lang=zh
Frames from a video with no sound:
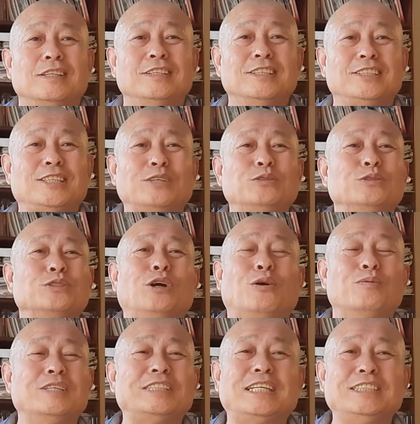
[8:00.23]
呃形容到
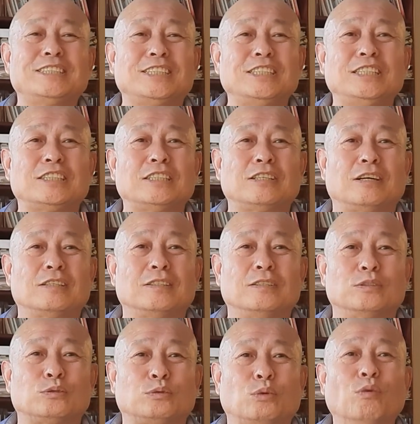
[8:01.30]
我们人自己身上，
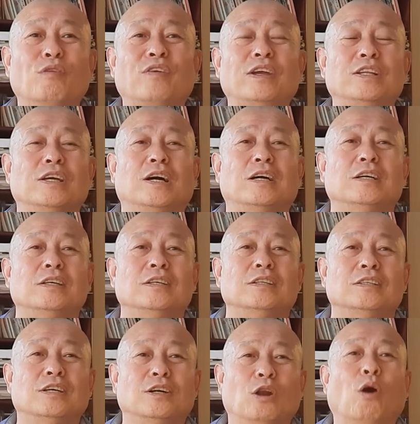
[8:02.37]
有土匪的
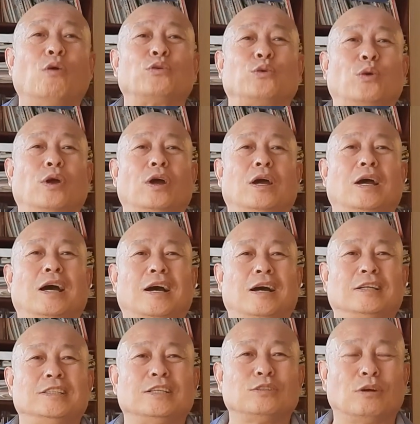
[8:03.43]
呃老穴
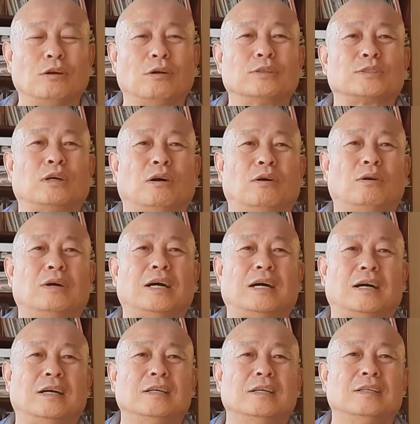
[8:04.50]
啊，也叫老巢
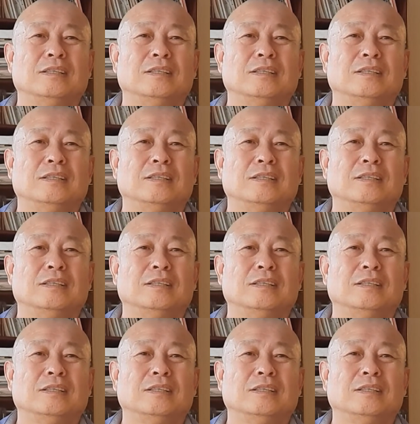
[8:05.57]
啊，